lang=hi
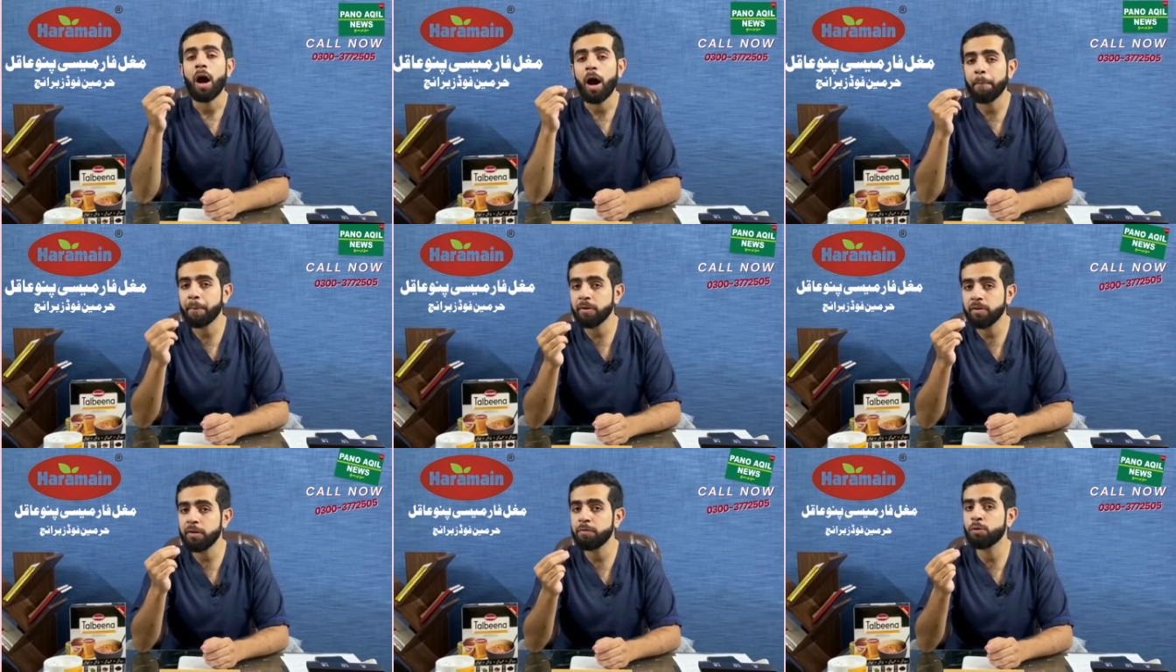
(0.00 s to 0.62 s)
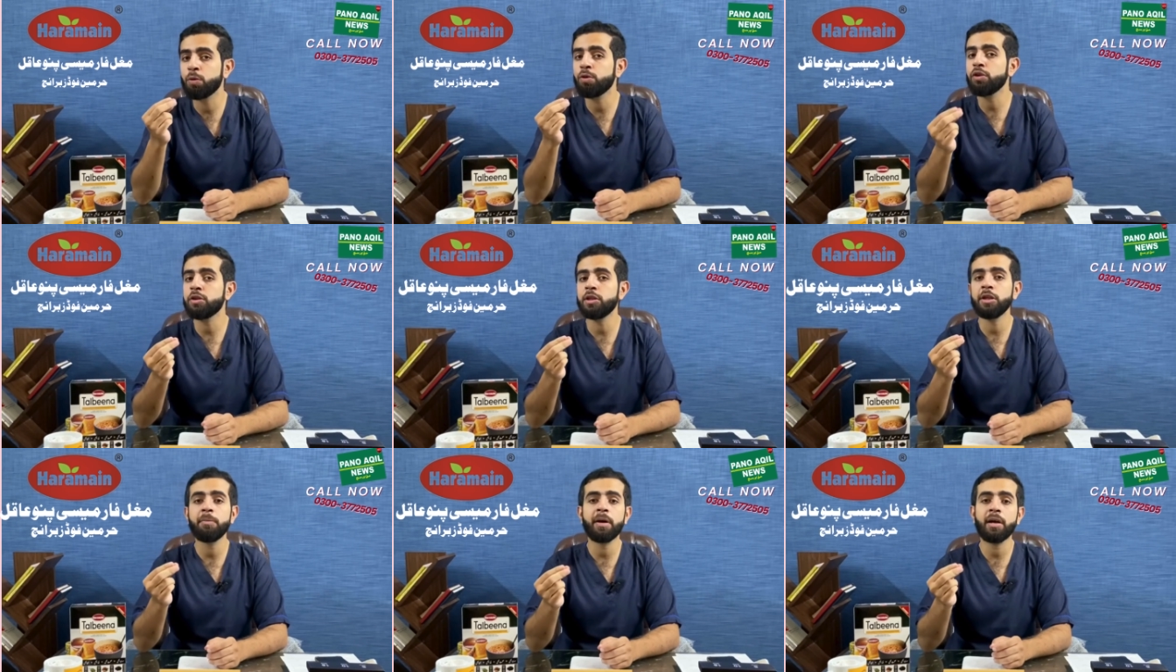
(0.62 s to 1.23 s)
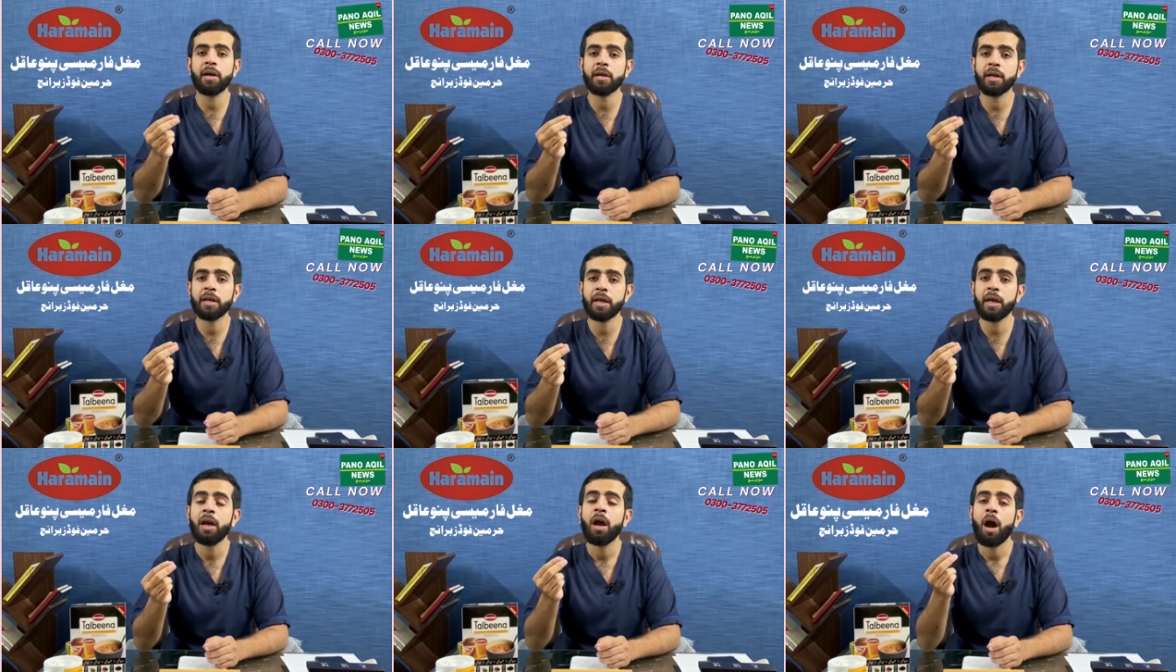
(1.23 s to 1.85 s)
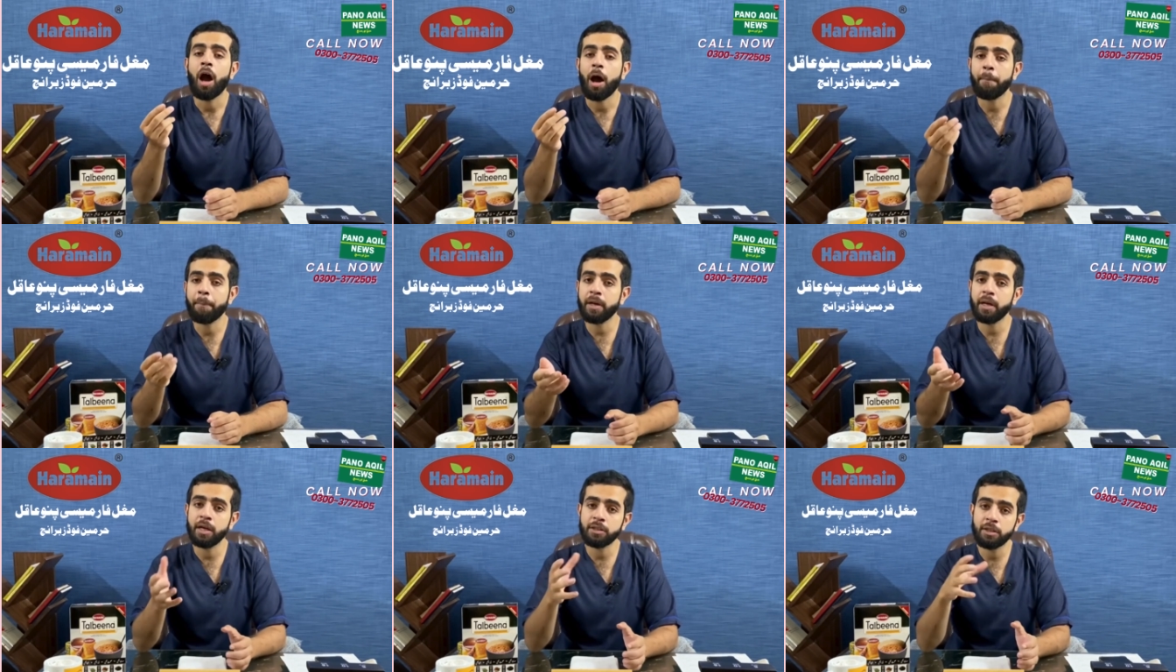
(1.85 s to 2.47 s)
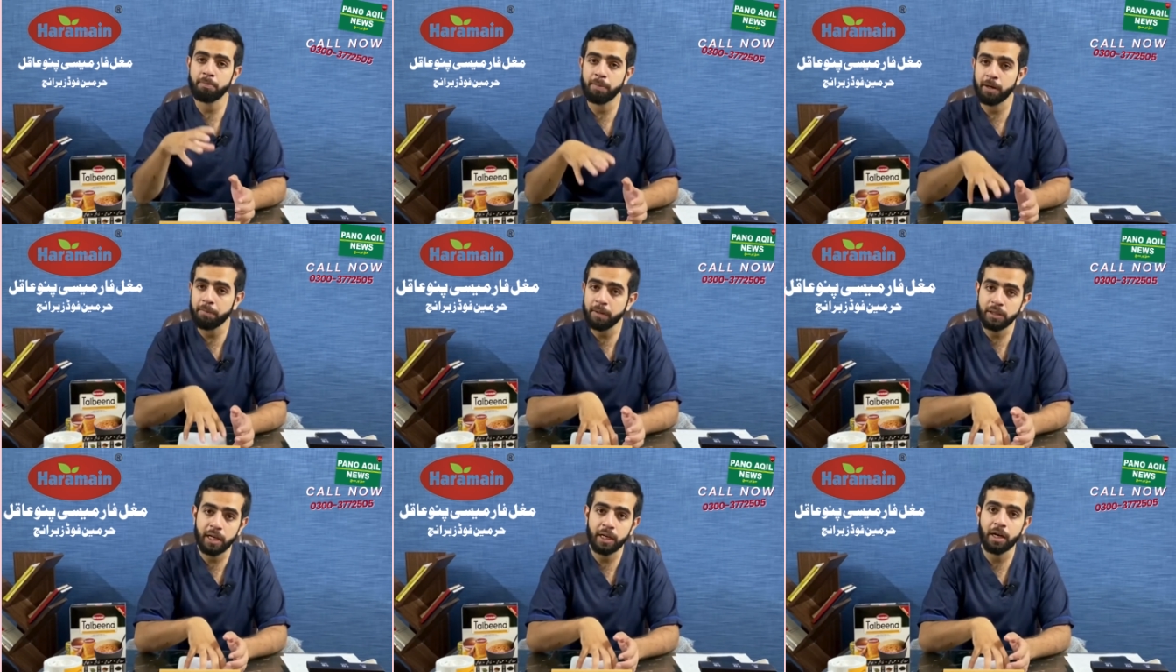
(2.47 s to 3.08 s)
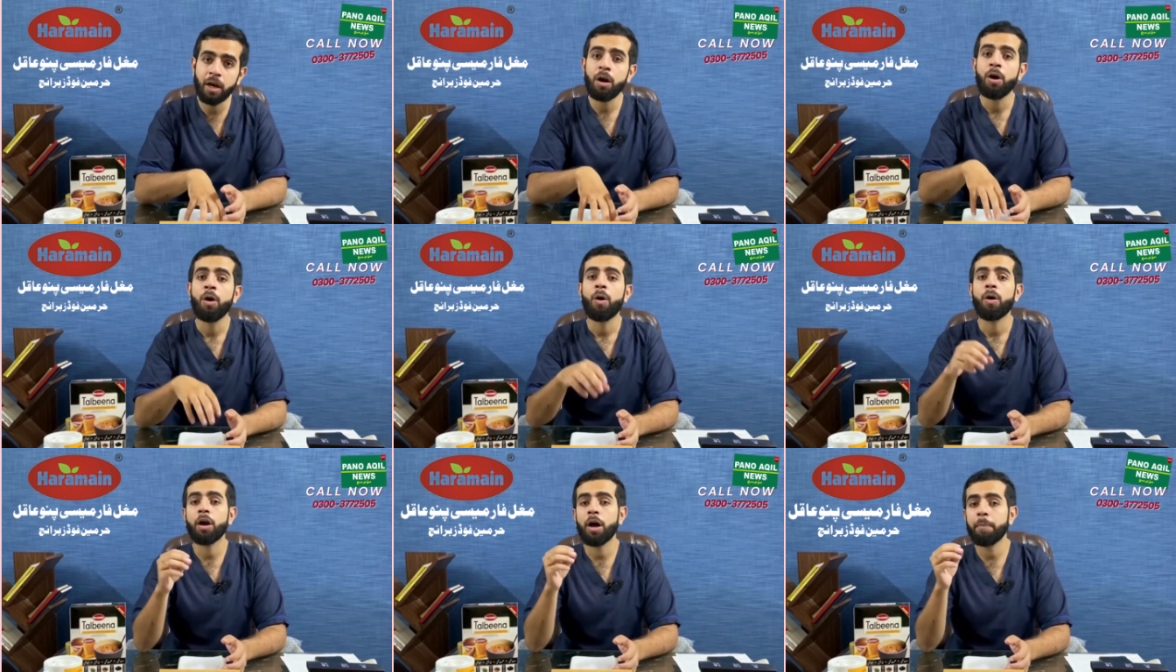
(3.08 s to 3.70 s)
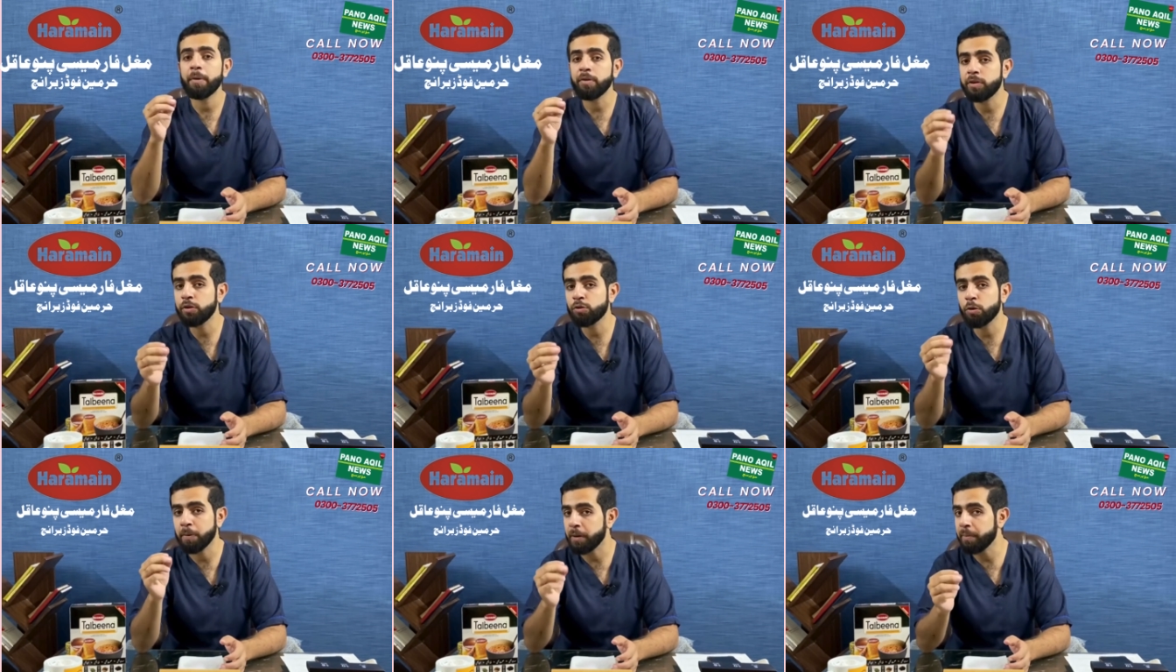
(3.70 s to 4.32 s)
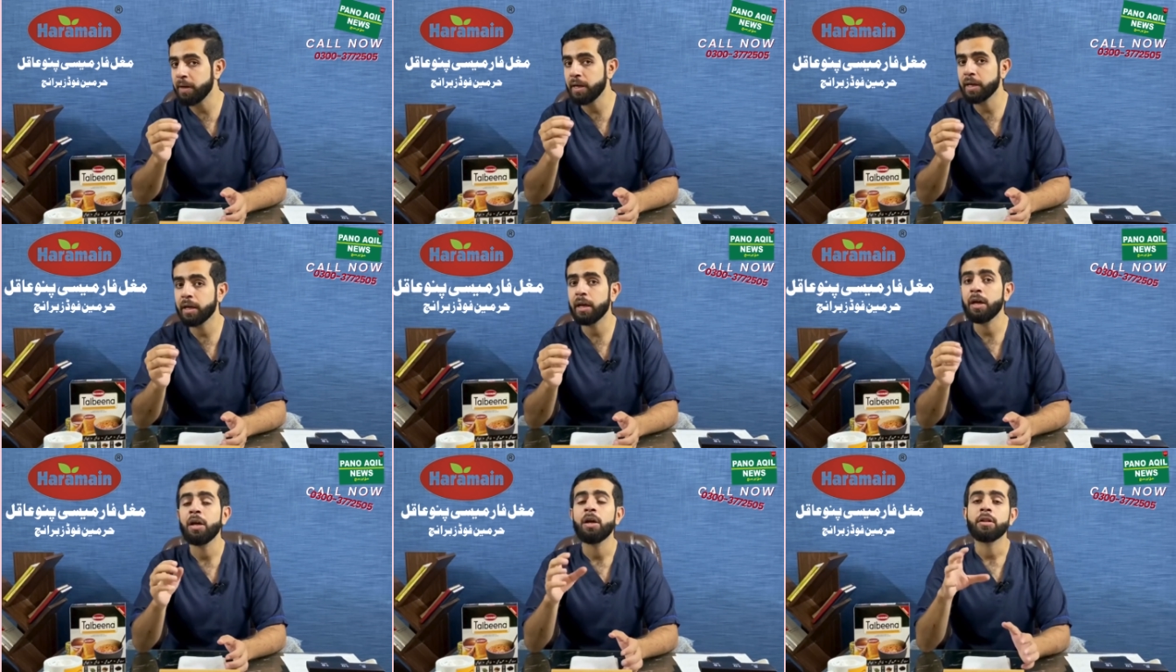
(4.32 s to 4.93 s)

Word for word: आपके सिर्फ दो से तीन मिनट लगेंगे आपका नाश्ता बन भी जाएगा और आप इस चीज को पी भी लेंगे